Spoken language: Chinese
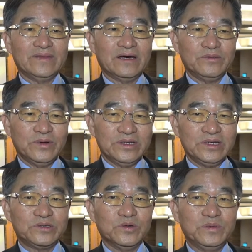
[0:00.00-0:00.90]
然后远
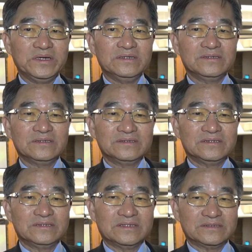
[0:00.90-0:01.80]
离毒品。
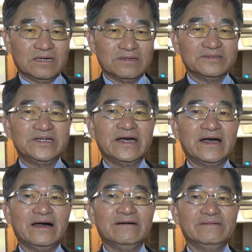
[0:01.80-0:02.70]
找到健康。